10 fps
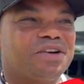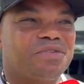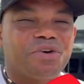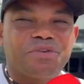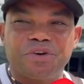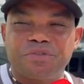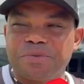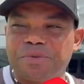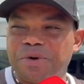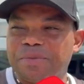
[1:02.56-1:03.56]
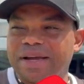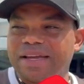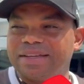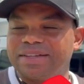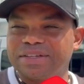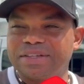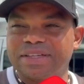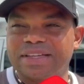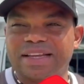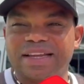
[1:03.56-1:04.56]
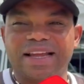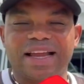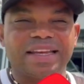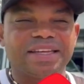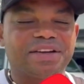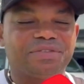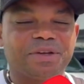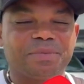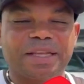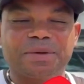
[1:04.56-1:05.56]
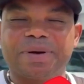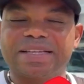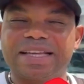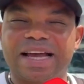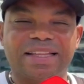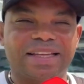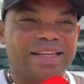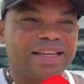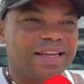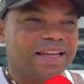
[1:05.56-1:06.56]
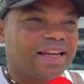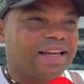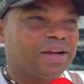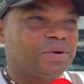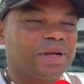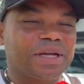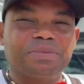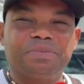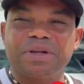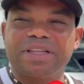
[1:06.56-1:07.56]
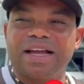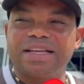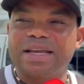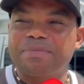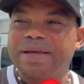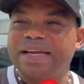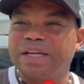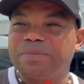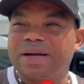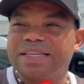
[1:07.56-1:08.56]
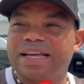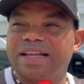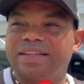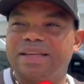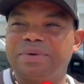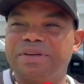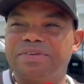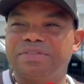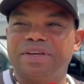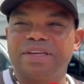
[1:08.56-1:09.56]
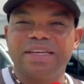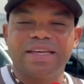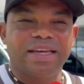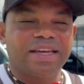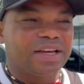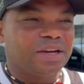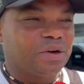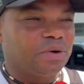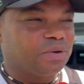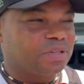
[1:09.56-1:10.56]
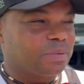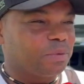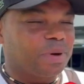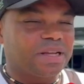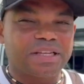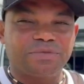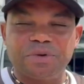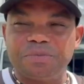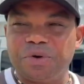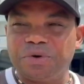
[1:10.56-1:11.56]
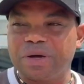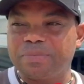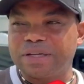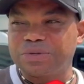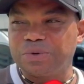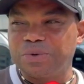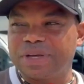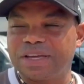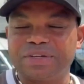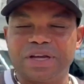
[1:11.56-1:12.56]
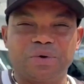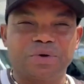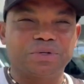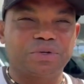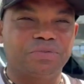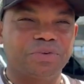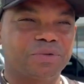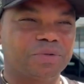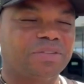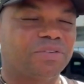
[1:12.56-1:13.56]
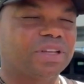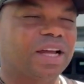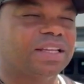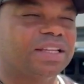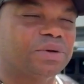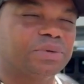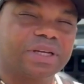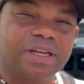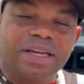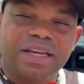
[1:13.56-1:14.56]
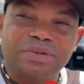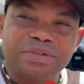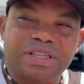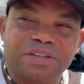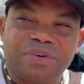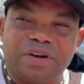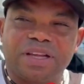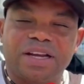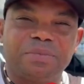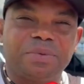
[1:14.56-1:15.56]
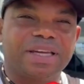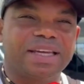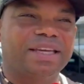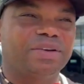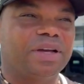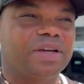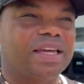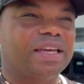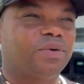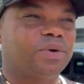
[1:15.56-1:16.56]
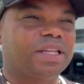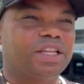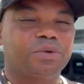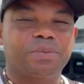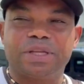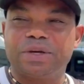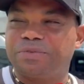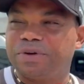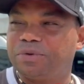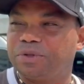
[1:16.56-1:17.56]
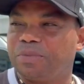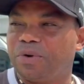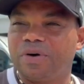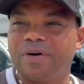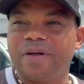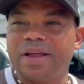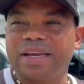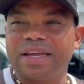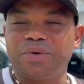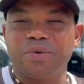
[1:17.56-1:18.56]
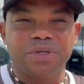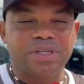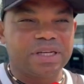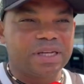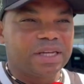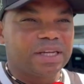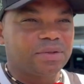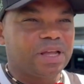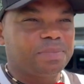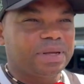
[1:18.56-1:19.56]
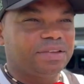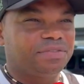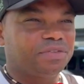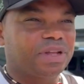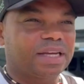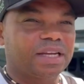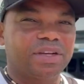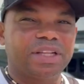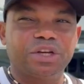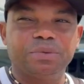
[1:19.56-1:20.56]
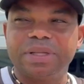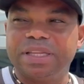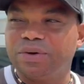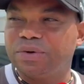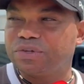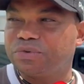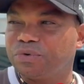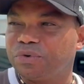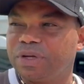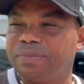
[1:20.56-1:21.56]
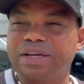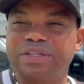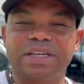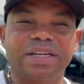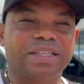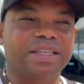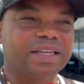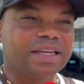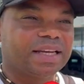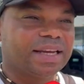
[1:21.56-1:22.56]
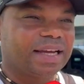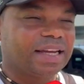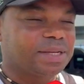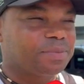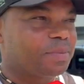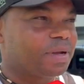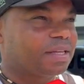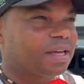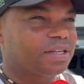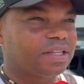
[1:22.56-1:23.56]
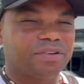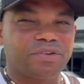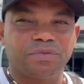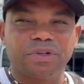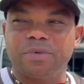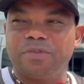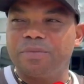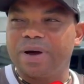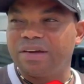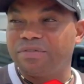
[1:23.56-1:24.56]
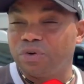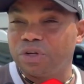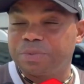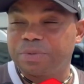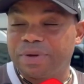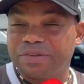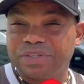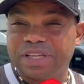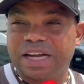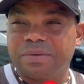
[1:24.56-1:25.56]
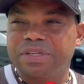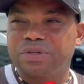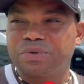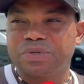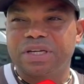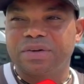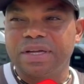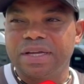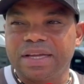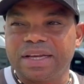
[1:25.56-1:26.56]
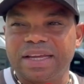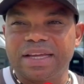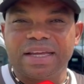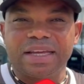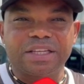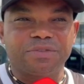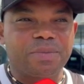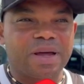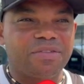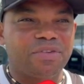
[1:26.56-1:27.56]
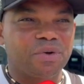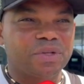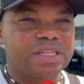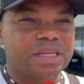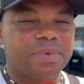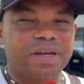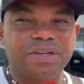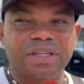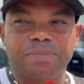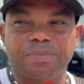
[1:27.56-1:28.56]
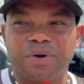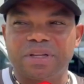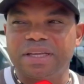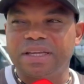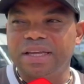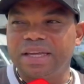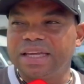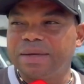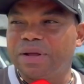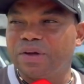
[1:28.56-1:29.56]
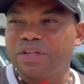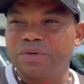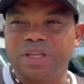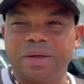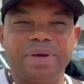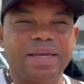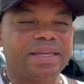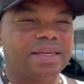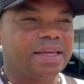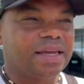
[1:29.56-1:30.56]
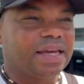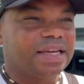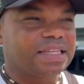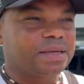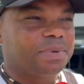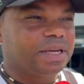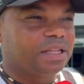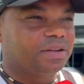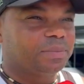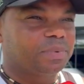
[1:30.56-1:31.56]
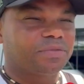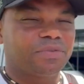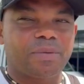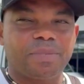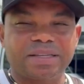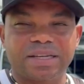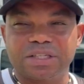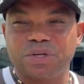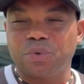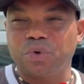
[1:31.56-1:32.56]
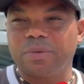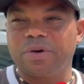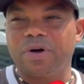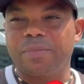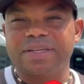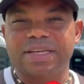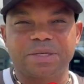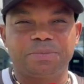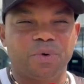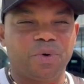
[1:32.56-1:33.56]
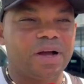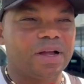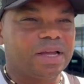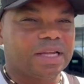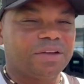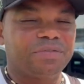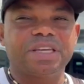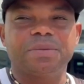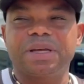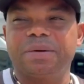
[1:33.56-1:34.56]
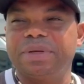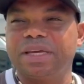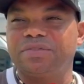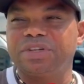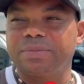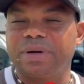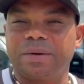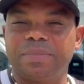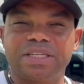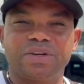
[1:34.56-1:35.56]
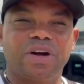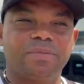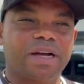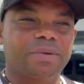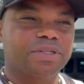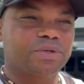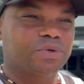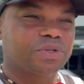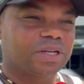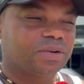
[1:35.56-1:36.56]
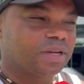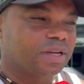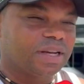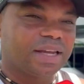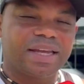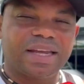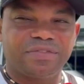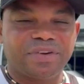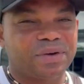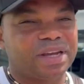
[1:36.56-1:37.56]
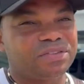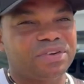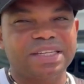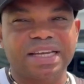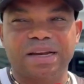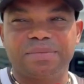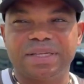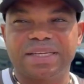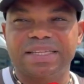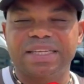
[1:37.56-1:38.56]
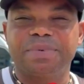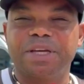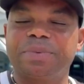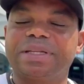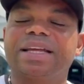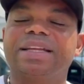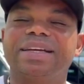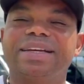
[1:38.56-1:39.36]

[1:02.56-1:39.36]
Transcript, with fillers: Foi, foi, foi boa, mas ali já faz parte do passado, né? Agora a gente não pode estar tá se apegando ao passado, temos que viver o sempre o presente foi bom, já passou, o que a gente já conquistou foi tudo da vontade de Deus. Não sinto falta não, porque que, o que Deus me deu foi muito bom. Né? Hoje eu dependo e vivo daquilo que Deus me deu, usufruí bastante. Né? Aqueles momentos que a gente teve no futebol foi maravilhoso, principalmente vestir a camisa do Cruzeiro. Né? Isso foi maravilhoso e sempre que a gente pode ir em Belo Horizonte é bem recebido, né? Porque foi uma passagem curta, mas foi uma passagem boa, né? Fizemos amigos, vestimos a camisa e honramos a camisa do Cruzeiro, né? E afinal, quem não veste essa camisa é sempre respeitado.